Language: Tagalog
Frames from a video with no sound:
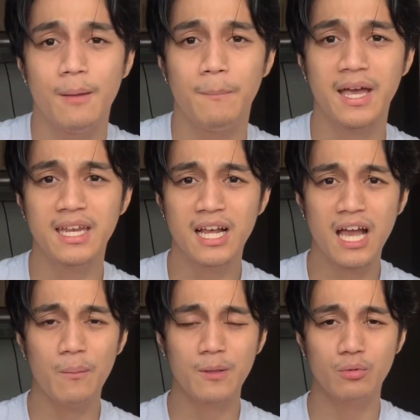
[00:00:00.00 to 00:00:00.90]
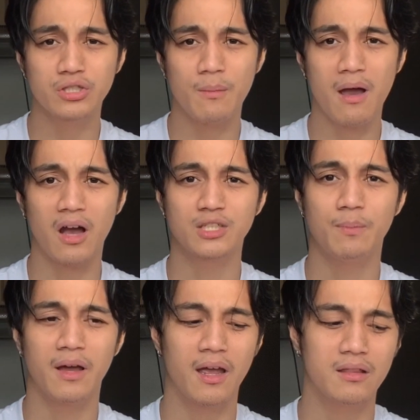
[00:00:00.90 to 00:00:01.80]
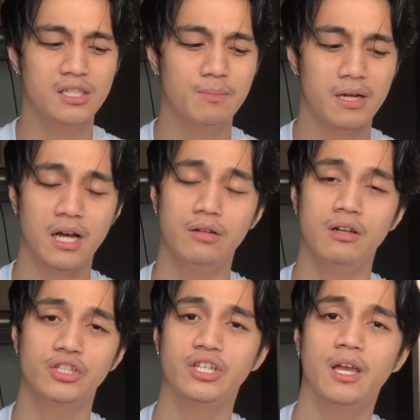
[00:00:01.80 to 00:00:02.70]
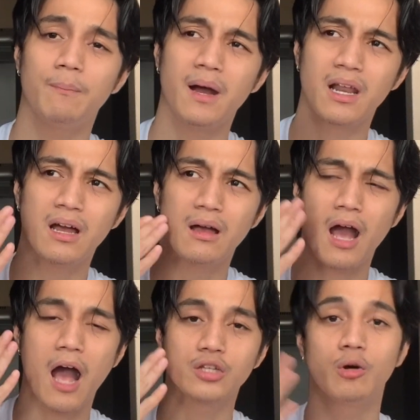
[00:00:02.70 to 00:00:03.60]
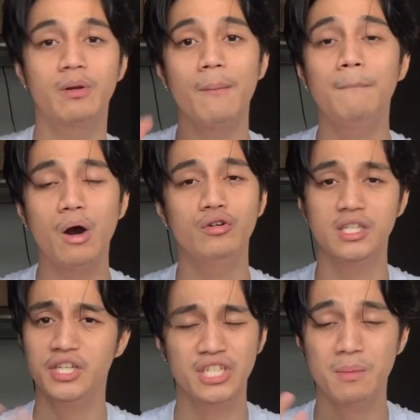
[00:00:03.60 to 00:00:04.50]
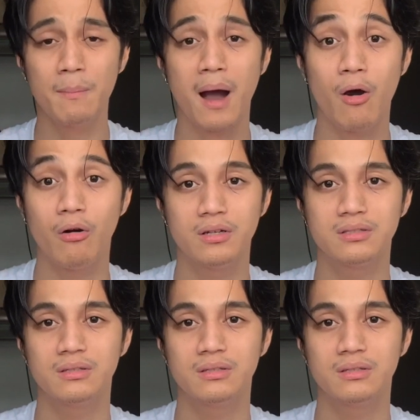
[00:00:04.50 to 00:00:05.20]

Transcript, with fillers: Pag ginagamit mo siya mga kaspagetis, parang ano lang siya eh, parang sobrang bango niya, hindi siya mabaho